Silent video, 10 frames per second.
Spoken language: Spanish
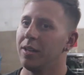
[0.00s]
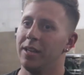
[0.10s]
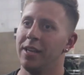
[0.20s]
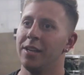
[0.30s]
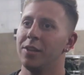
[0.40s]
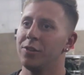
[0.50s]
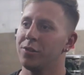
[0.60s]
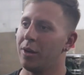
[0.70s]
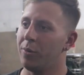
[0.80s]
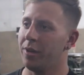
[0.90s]
Y eso
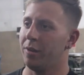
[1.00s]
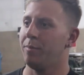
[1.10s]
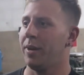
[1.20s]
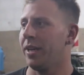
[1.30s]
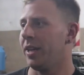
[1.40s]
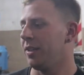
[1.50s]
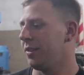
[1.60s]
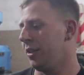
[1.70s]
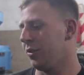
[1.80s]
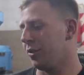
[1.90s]
está bueno para que
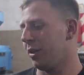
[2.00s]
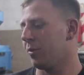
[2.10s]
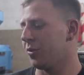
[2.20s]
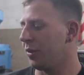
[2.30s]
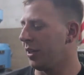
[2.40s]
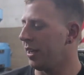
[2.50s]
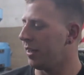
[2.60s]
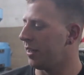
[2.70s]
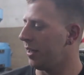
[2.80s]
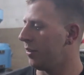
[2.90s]
si nosotros tenemos un
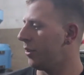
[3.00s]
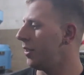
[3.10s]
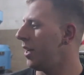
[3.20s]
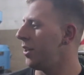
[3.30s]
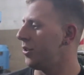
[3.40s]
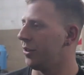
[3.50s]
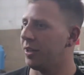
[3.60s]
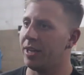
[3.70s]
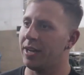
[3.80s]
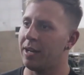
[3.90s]
cliente donde ellos
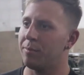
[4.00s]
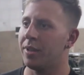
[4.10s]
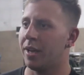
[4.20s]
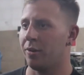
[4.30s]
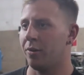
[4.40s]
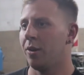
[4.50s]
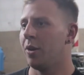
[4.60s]
quieren adaptar